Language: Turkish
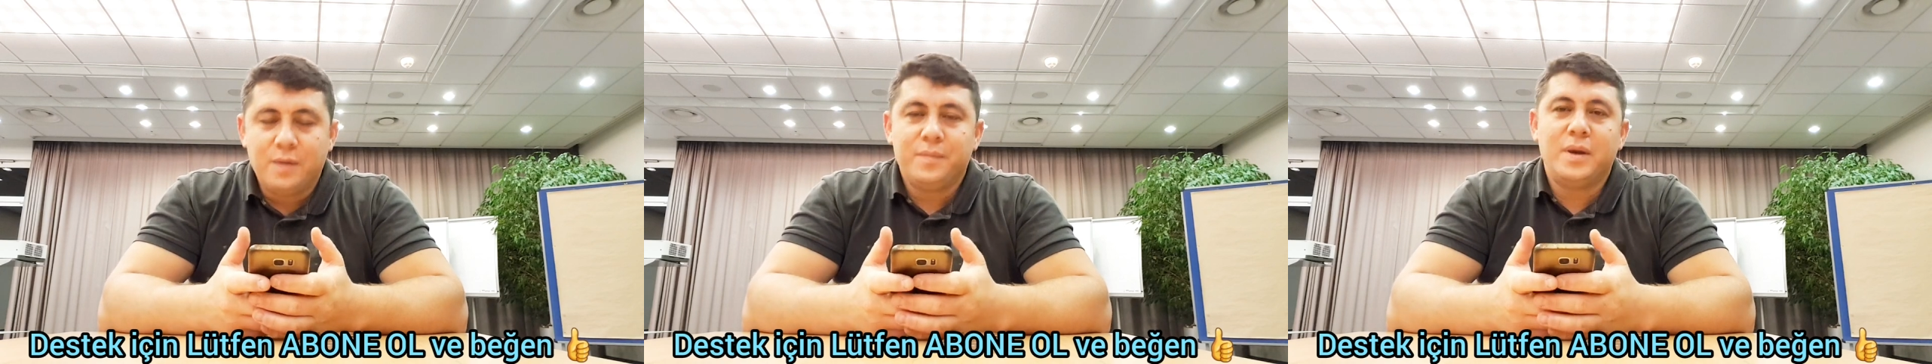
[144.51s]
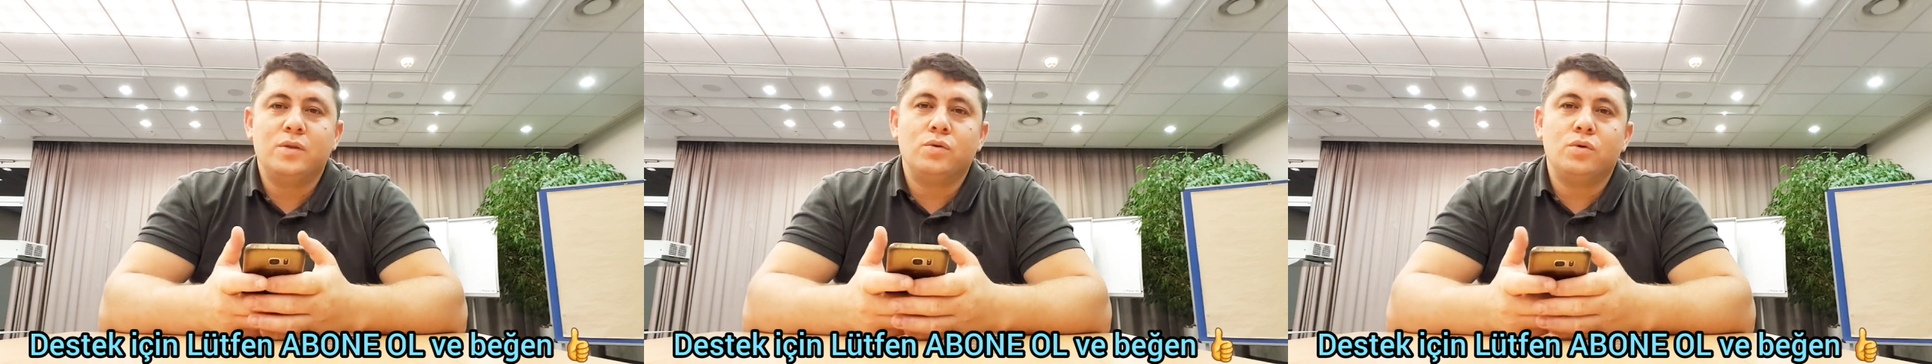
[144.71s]

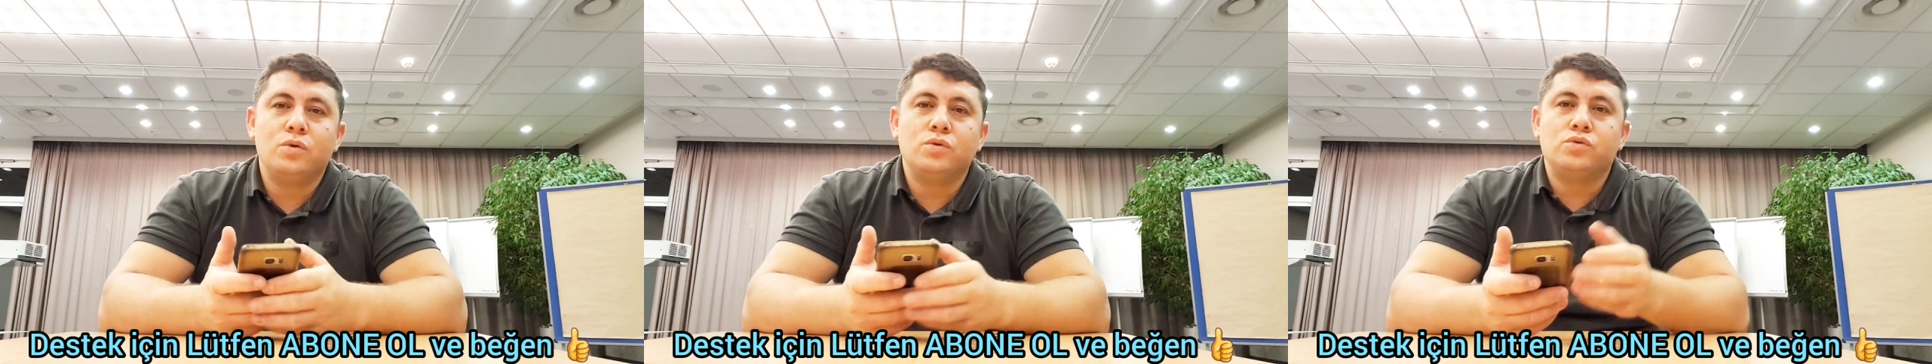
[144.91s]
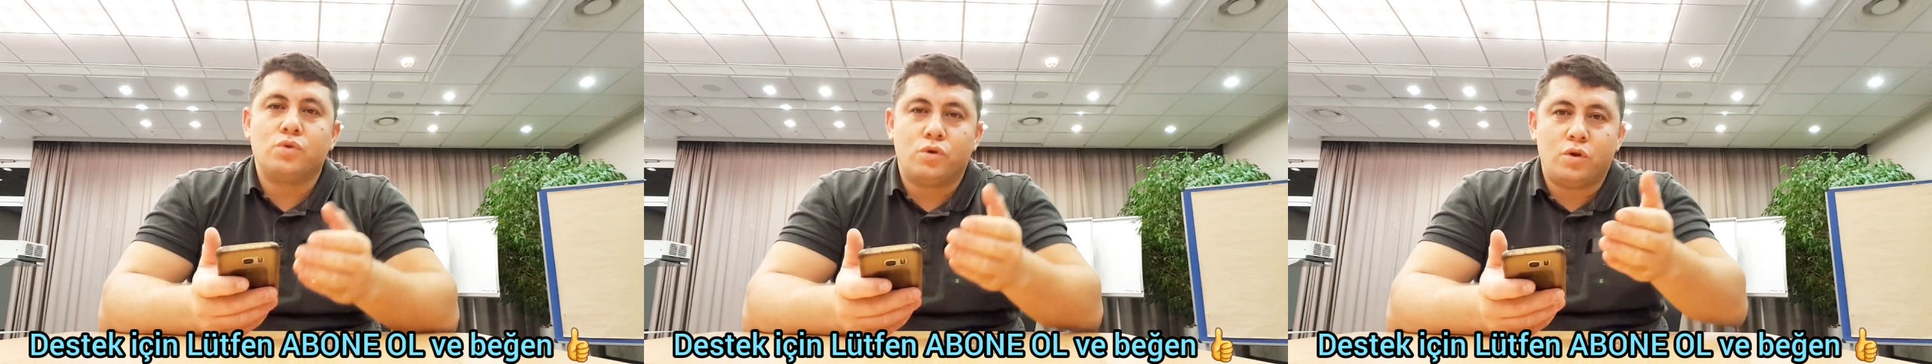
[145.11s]
Ben de
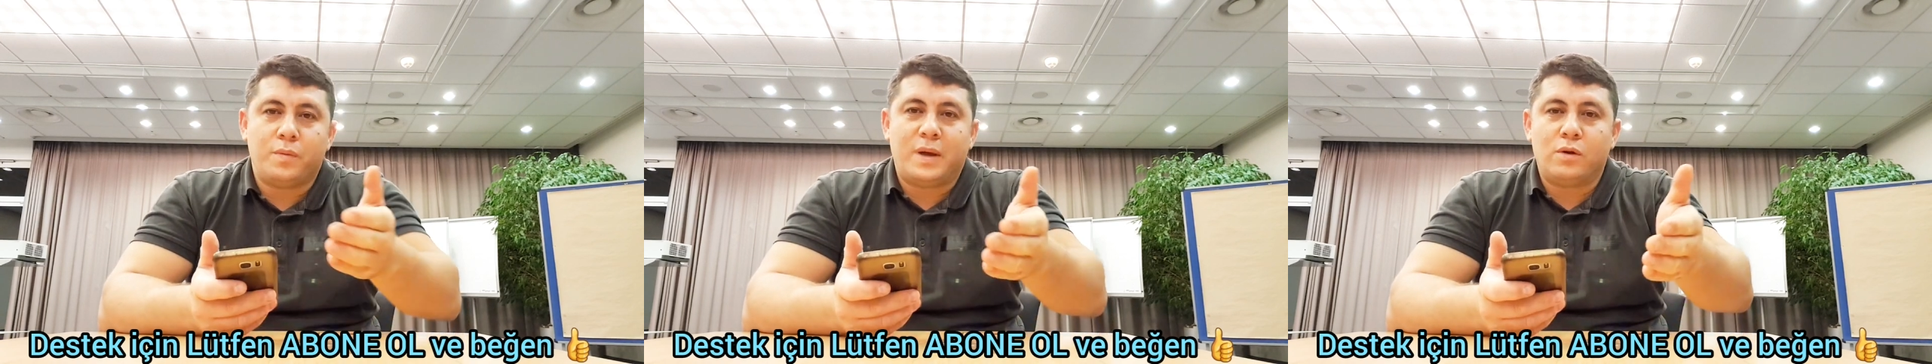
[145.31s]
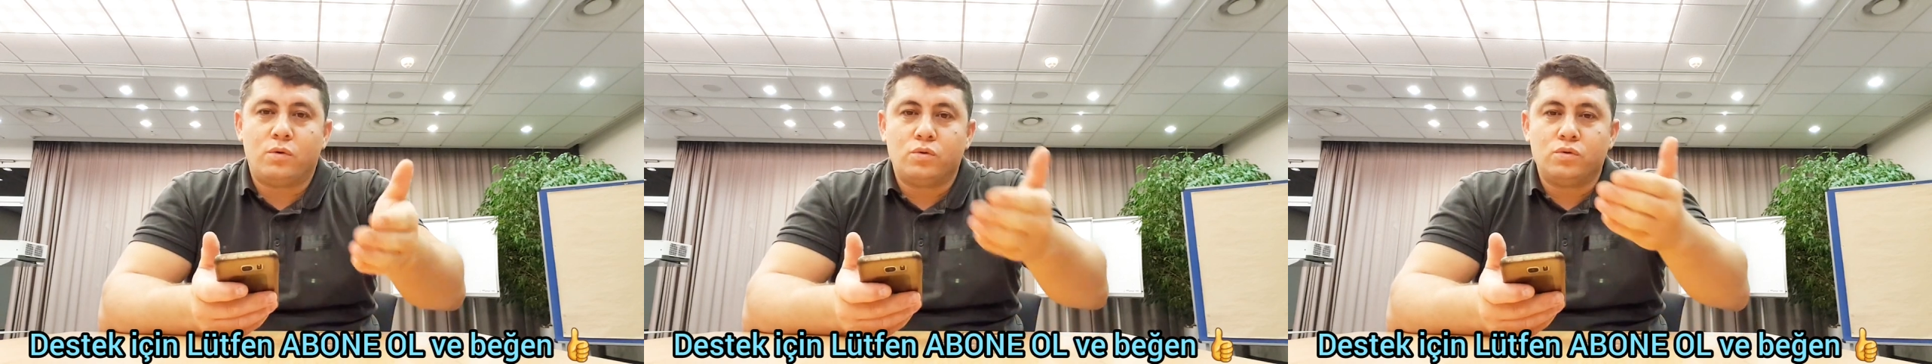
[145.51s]
onu soruyorum
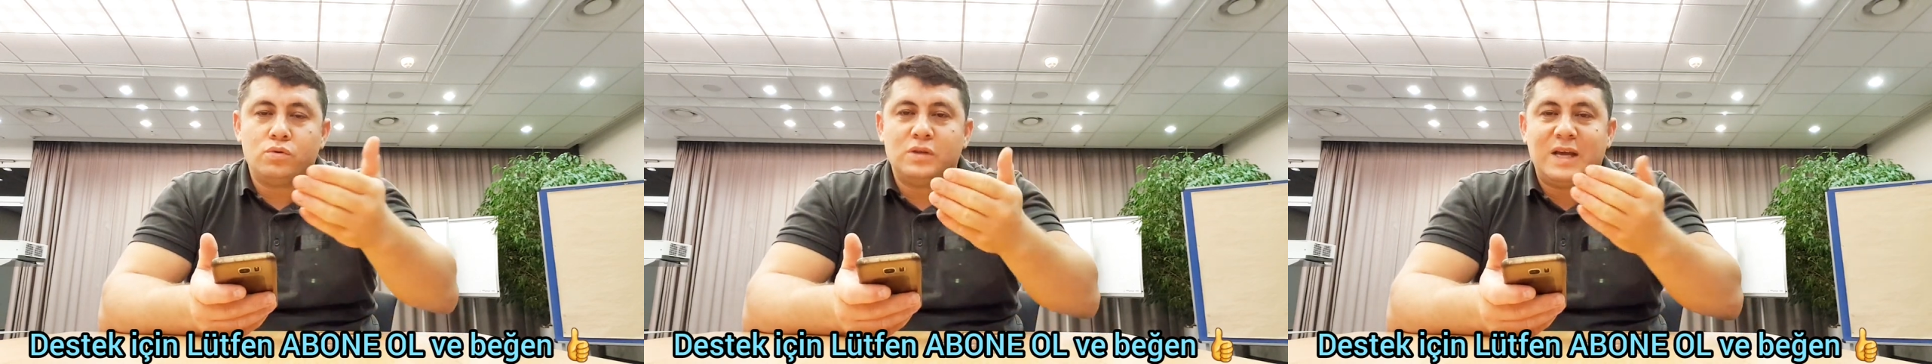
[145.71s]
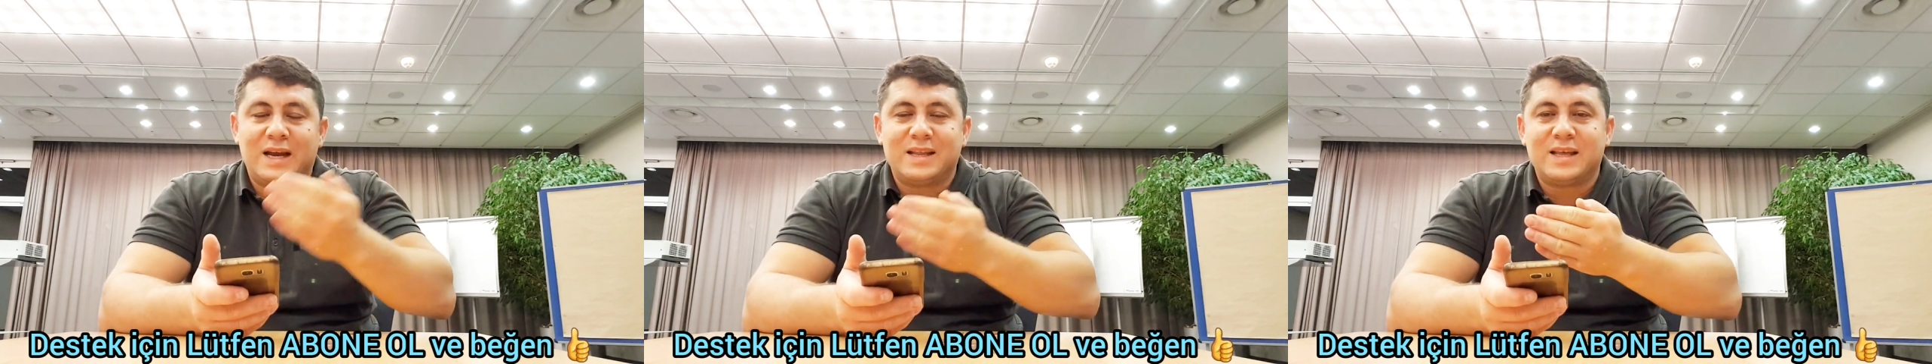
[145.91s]
hani onun
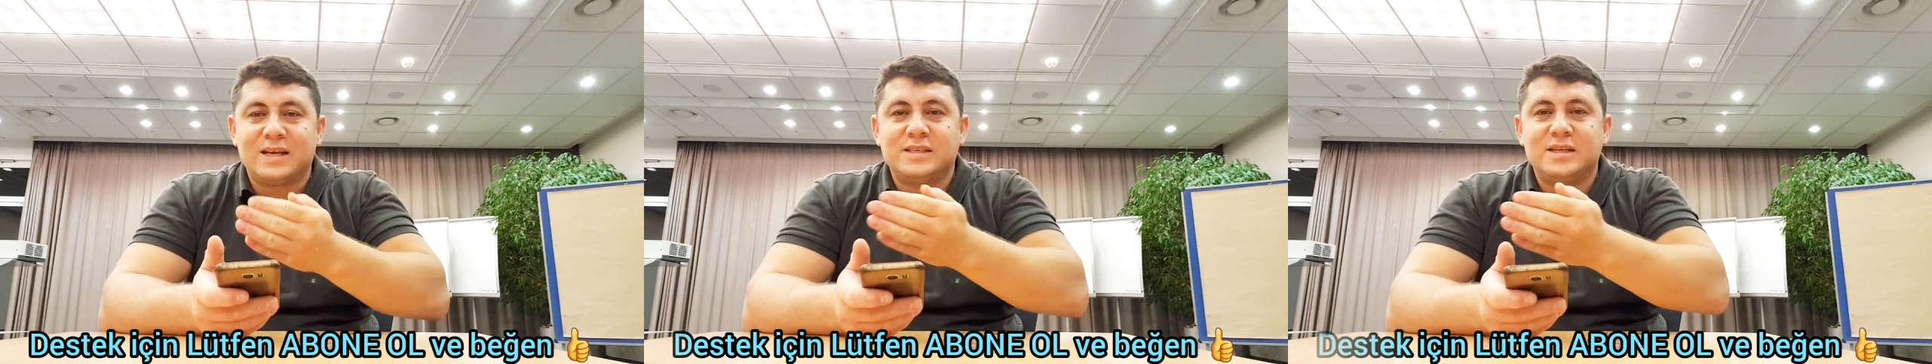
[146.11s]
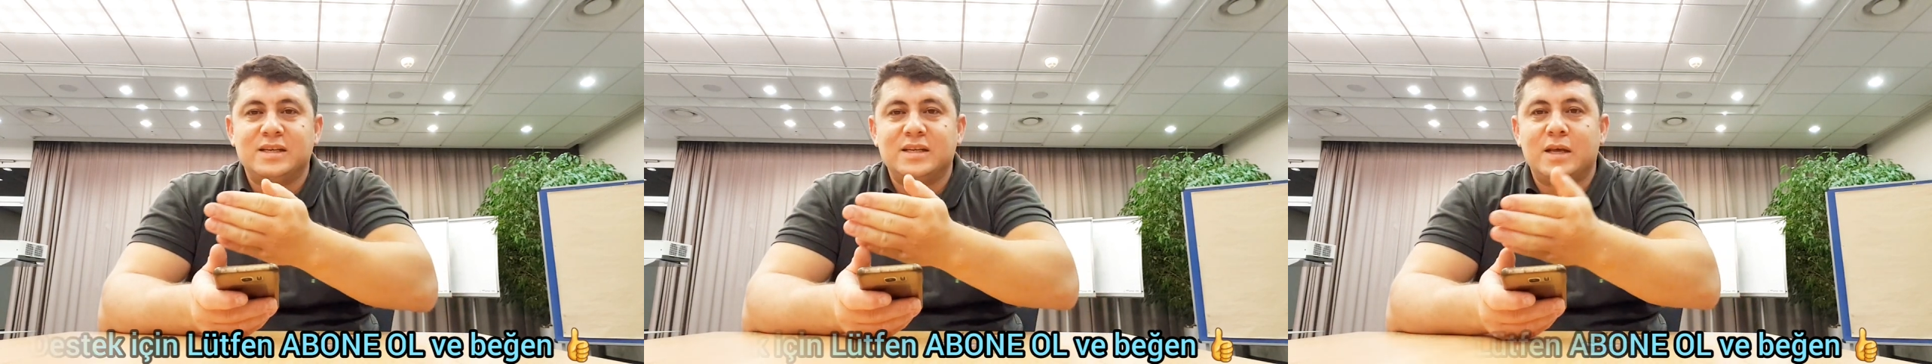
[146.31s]

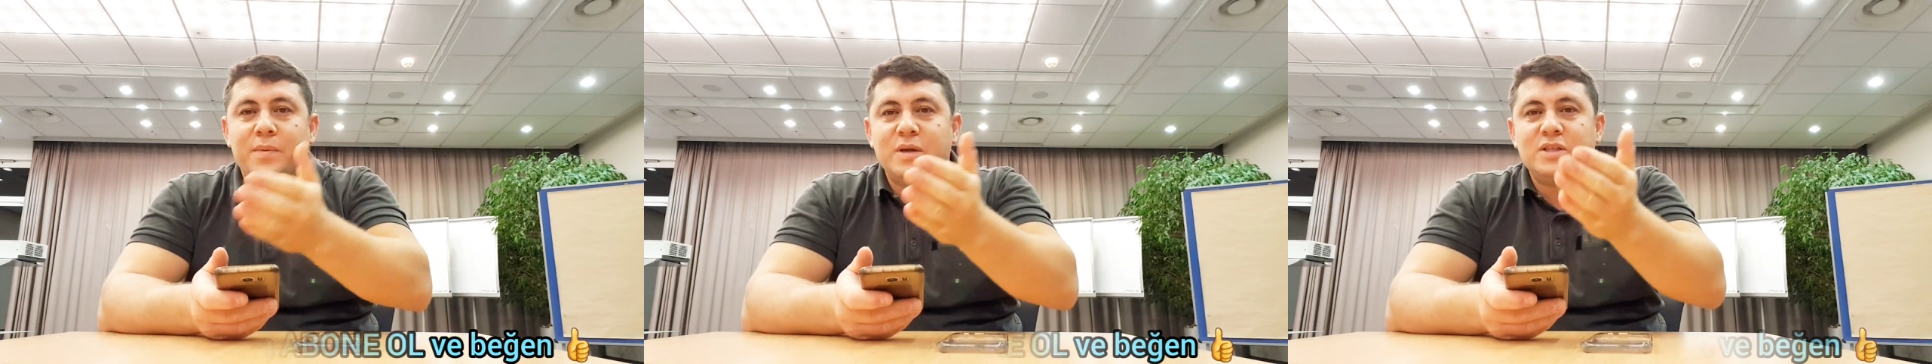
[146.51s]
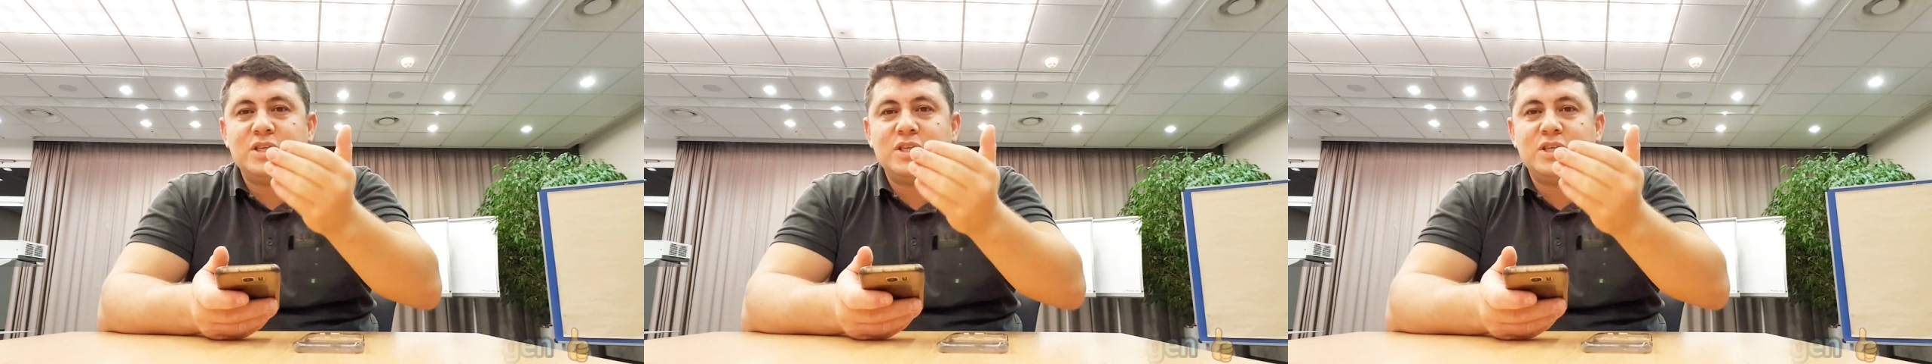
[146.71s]
yardakçılığını yapan